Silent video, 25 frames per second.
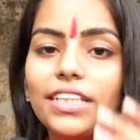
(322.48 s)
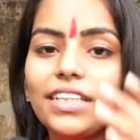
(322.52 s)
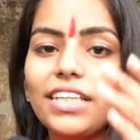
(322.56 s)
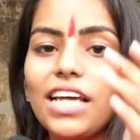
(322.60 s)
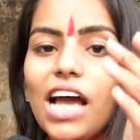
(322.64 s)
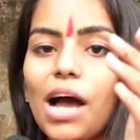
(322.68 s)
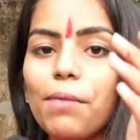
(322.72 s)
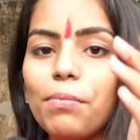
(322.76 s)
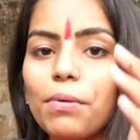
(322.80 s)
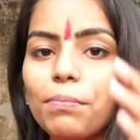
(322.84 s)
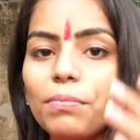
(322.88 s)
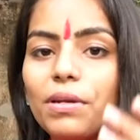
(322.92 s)
है कि
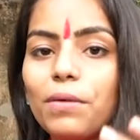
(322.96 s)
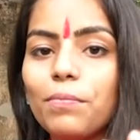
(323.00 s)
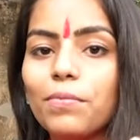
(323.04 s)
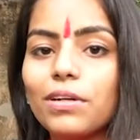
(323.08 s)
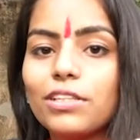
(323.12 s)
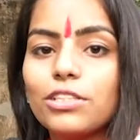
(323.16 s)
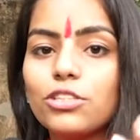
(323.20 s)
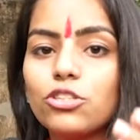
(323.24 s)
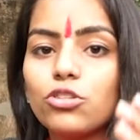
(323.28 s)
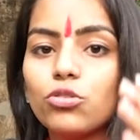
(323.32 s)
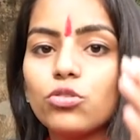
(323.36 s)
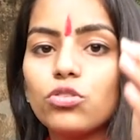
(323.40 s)
आप अपने
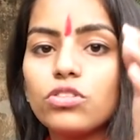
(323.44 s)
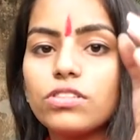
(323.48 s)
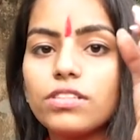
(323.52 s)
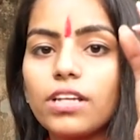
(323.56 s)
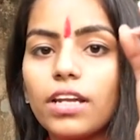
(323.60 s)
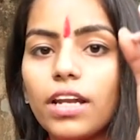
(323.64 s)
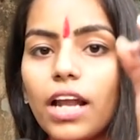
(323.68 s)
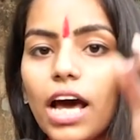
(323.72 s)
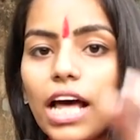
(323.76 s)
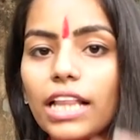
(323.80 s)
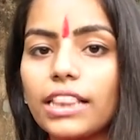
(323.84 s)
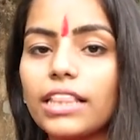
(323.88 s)
बच्चों को
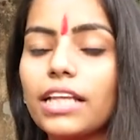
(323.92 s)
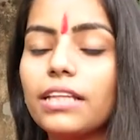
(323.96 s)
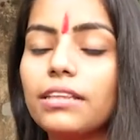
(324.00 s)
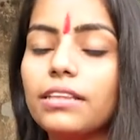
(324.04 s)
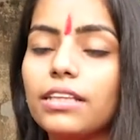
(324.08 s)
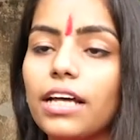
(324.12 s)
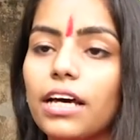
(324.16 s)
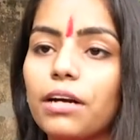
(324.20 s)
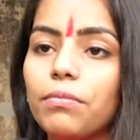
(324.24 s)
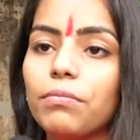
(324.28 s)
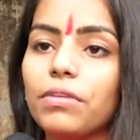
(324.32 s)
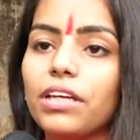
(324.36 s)
सनातन
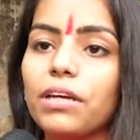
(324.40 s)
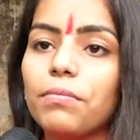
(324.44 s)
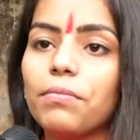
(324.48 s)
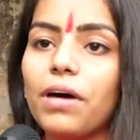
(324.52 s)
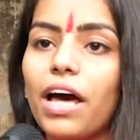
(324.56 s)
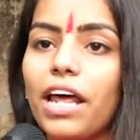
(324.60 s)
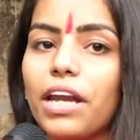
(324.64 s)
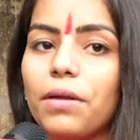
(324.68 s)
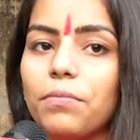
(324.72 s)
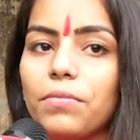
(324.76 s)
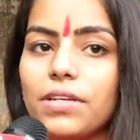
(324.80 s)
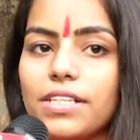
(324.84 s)
धर्म के
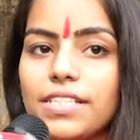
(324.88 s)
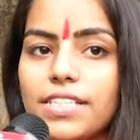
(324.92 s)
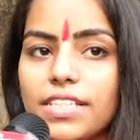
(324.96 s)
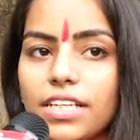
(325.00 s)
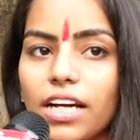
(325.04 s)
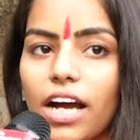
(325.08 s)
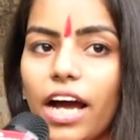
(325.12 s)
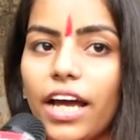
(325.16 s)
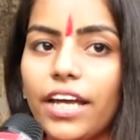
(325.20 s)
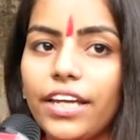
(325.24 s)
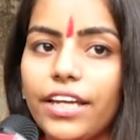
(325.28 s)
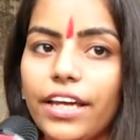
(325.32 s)
बारे में
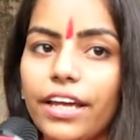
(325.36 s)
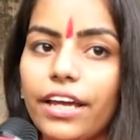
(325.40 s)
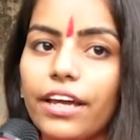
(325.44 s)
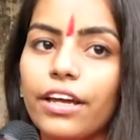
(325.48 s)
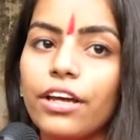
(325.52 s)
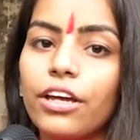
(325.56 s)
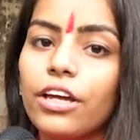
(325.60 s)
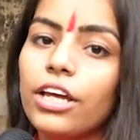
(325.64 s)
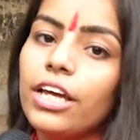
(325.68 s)
सिखाइए